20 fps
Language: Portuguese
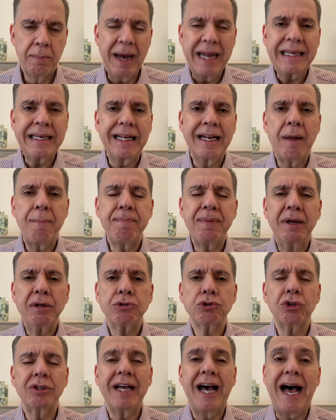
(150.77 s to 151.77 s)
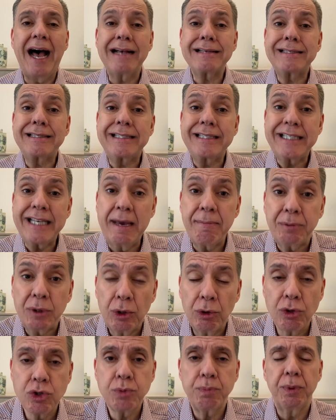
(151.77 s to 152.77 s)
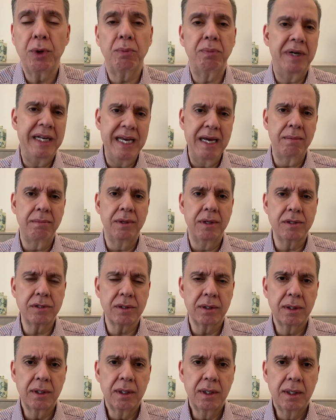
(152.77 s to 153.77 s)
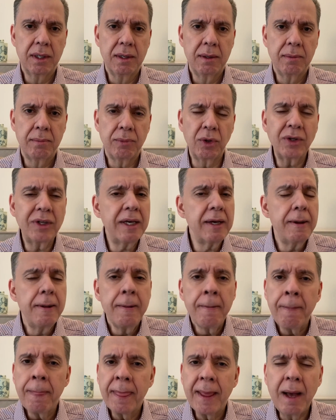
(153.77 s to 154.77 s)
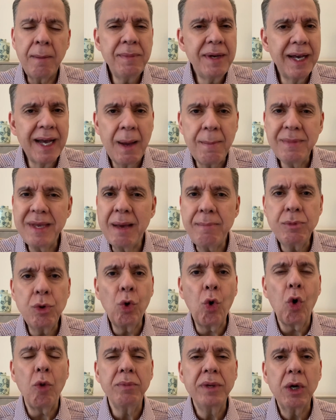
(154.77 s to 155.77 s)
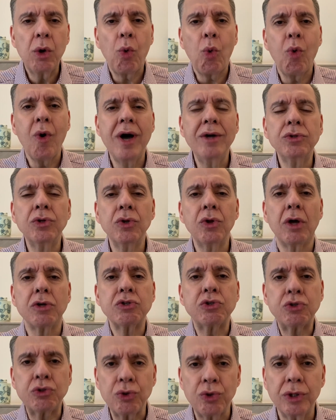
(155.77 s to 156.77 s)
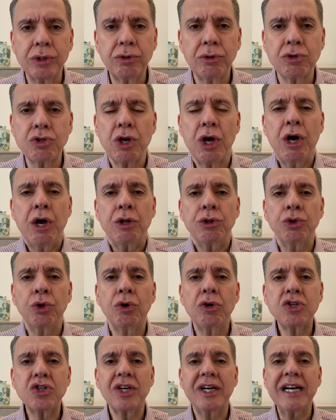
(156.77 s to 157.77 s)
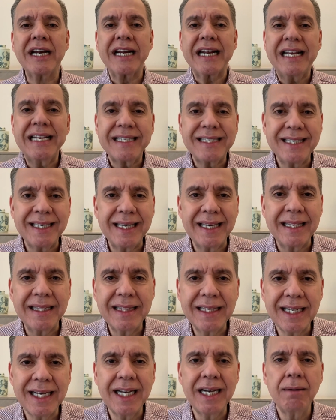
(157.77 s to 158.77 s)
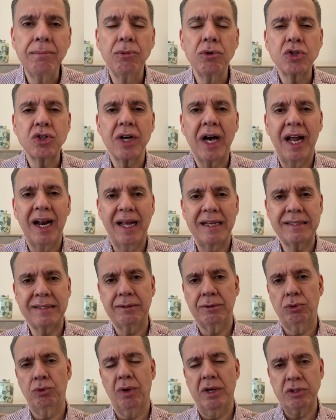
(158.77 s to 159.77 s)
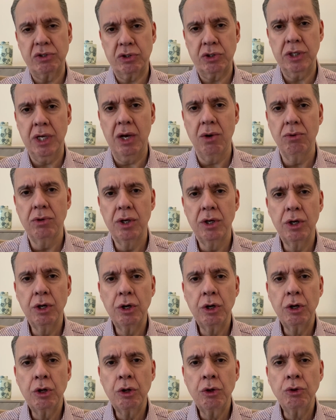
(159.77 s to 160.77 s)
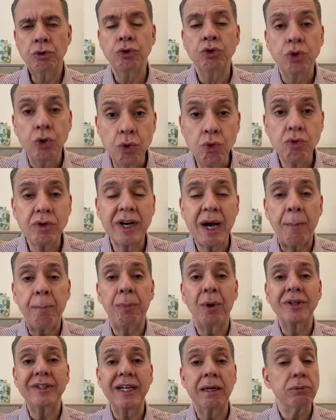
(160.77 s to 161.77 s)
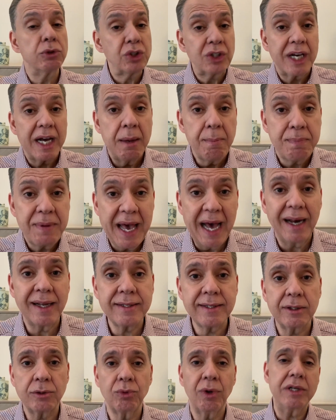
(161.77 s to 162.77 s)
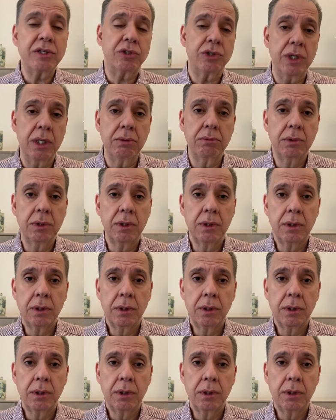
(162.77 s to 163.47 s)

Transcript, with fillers: para que a pessoa aceite os problemas. Porque amiga minha, amigo meu, quando nós outros nos resignamos à situação, nunca poderemos cambiar a situação.